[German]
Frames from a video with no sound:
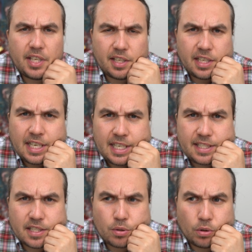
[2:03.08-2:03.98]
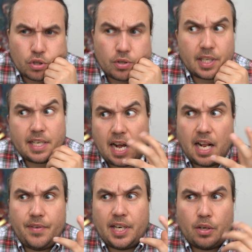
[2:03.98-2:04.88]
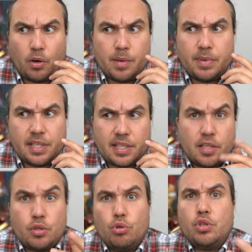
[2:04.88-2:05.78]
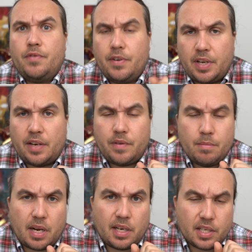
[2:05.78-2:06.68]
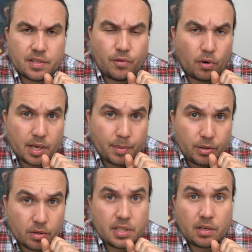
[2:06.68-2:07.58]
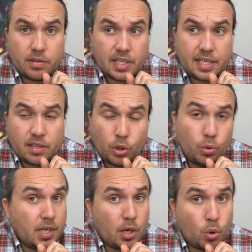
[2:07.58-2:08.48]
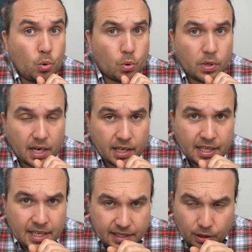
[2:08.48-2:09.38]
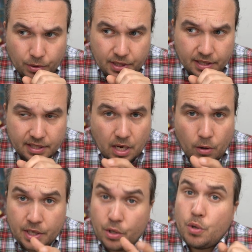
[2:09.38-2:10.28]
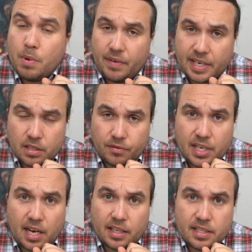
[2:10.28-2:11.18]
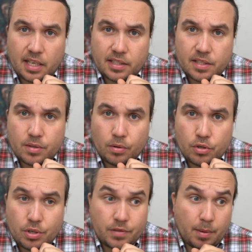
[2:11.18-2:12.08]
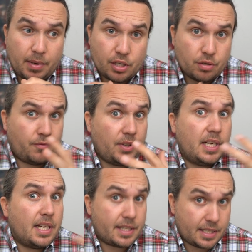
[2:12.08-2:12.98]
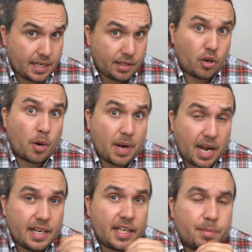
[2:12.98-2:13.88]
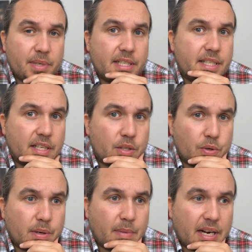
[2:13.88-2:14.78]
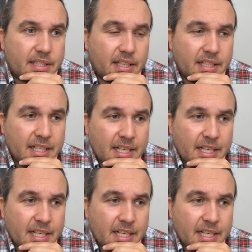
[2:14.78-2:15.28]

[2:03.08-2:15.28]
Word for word: hegen, dieses Grundstück, egal wer der neue Besitzer ist, so zu verwenden, wie man es vorher benutzt hat und sei es auch nur der Rucola, der durch den Zaun hinüberwächst auf die andere Seite des Grundstücks, weil man es schon viele Jahrzehnte und auch bei anderen Besitzern so gemacht hat,